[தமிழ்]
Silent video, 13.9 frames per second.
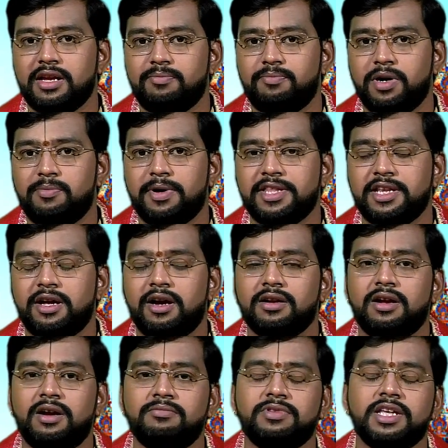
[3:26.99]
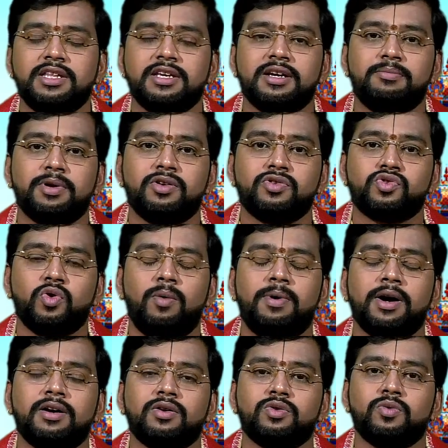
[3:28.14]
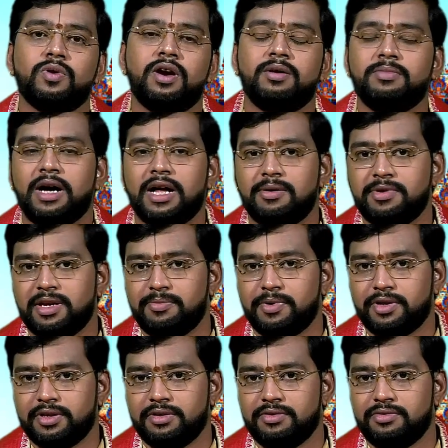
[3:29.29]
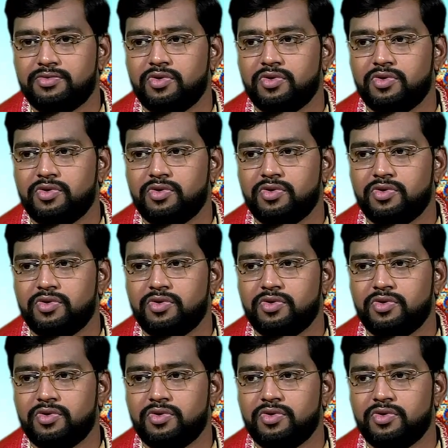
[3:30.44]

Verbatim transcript: ஏப்ரல் பதினான்காம் தேதிக்கு அப்புறம் சோபக்ருது வருடம் ஆரம்பிக்கப்படுறது